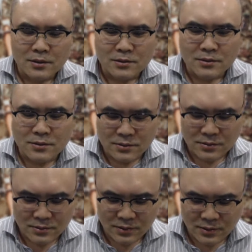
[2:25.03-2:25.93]

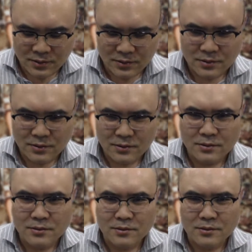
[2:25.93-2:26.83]
그
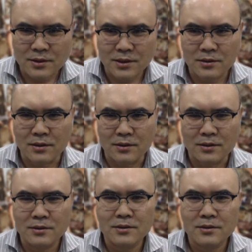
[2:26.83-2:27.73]
그래서
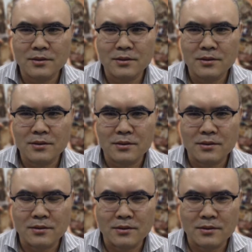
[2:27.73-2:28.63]

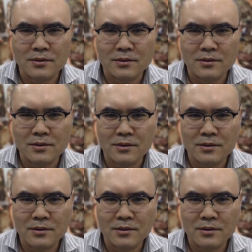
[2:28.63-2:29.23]
어,